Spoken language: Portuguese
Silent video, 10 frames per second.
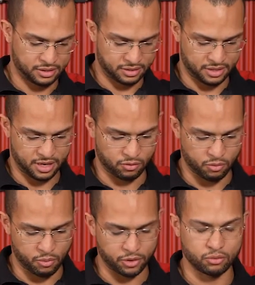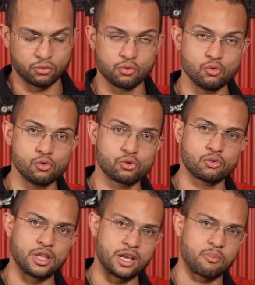né, no momento do uso
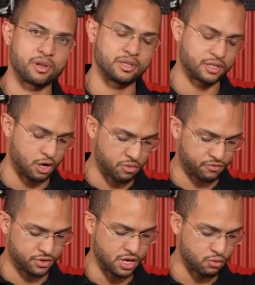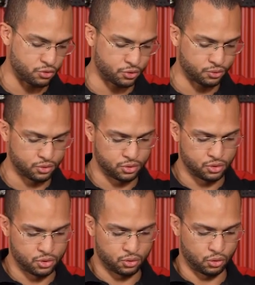dele, apresentar uma vida útil
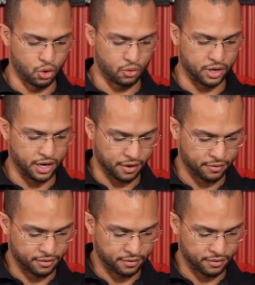longa aí.